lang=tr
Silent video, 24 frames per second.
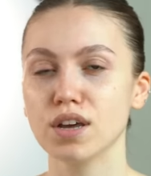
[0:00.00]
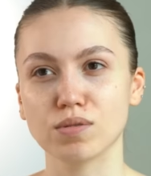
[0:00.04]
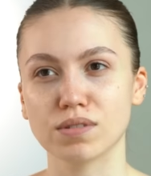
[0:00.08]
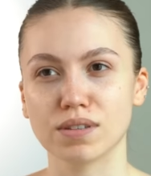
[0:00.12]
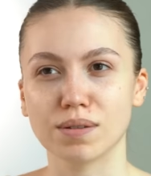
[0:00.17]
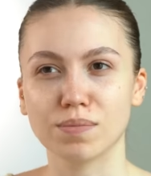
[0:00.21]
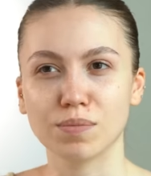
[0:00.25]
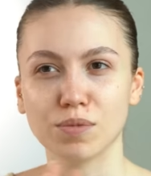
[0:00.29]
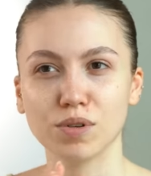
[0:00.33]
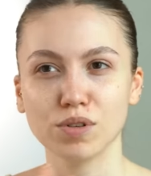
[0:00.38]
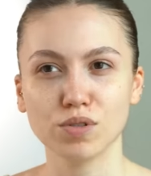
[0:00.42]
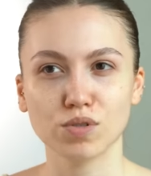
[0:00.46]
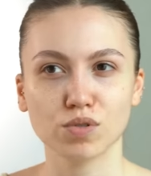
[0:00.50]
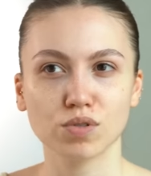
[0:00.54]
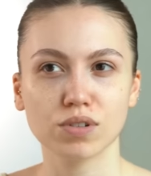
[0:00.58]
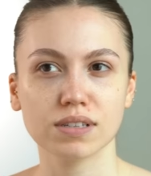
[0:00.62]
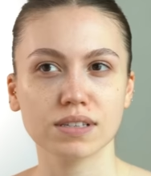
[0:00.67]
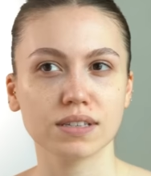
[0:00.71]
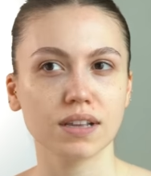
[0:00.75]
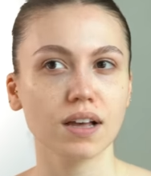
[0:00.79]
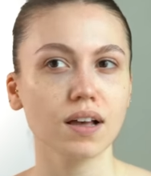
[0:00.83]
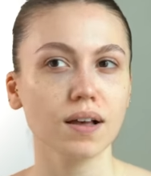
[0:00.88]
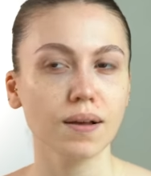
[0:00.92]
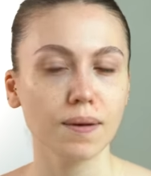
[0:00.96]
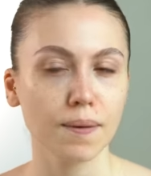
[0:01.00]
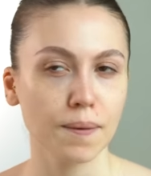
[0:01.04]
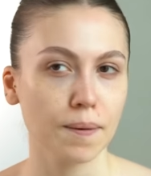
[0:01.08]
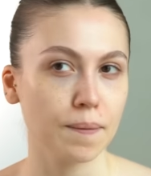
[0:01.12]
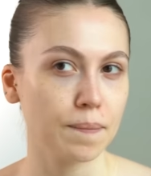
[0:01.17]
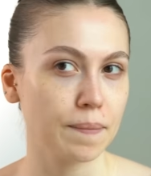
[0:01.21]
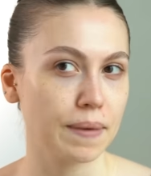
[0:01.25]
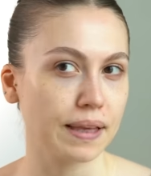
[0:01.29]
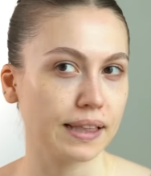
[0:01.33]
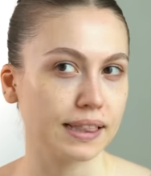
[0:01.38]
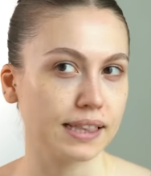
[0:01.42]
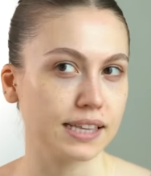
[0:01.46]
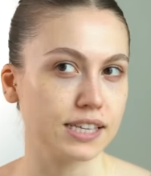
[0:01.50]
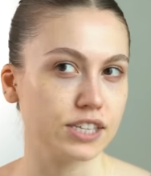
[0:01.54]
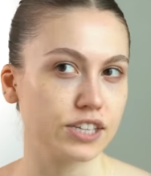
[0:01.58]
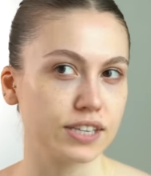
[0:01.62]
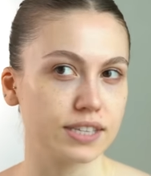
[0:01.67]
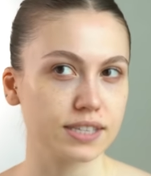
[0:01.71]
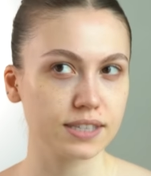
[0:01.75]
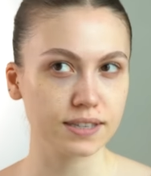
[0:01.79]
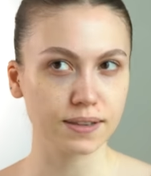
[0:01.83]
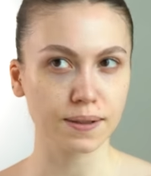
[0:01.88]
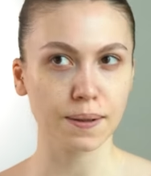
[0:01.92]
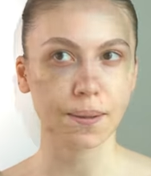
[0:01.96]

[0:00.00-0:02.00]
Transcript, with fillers: O yüzden böyle çok kısa bekleyeceğiz.